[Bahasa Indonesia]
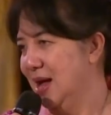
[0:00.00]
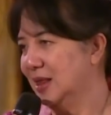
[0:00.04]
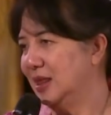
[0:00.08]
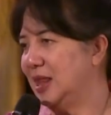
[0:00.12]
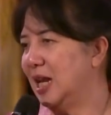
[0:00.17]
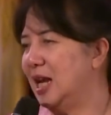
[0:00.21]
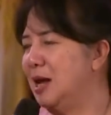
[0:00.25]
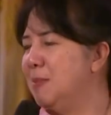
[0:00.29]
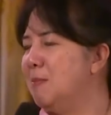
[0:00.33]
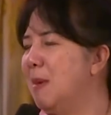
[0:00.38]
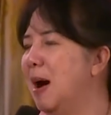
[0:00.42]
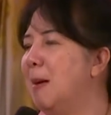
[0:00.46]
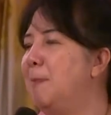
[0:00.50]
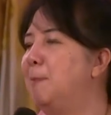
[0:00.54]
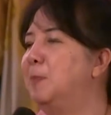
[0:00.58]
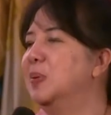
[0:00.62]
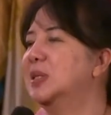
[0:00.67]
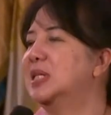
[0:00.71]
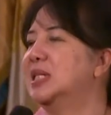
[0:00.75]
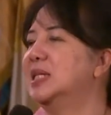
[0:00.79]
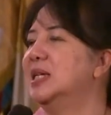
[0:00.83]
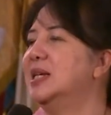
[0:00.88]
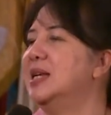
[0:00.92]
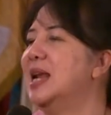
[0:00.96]
Terima
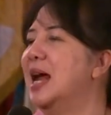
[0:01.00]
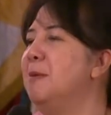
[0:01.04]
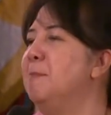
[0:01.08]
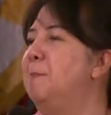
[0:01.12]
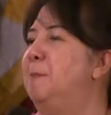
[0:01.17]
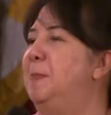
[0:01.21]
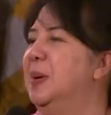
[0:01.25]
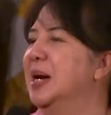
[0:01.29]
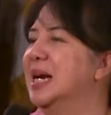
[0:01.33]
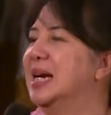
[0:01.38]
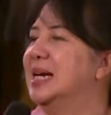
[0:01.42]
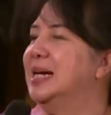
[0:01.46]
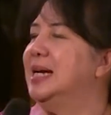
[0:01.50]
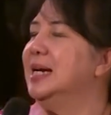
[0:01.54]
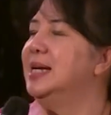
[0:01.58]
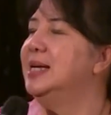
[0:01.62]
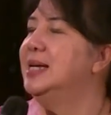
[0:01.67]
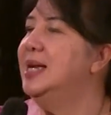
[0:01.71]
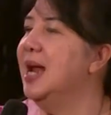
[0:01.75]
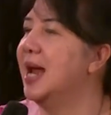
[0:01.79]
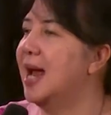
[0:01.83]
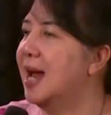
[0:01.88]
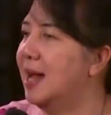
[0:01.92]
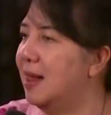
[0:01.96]
pesanan
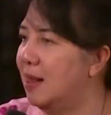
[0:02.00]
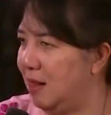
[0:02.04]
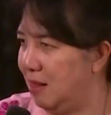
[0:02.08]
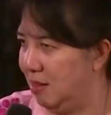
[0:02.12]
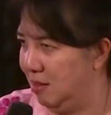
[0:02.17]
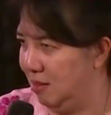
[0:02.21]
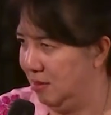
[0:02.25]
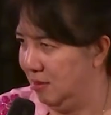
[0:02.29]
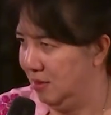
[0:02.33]
bergedel.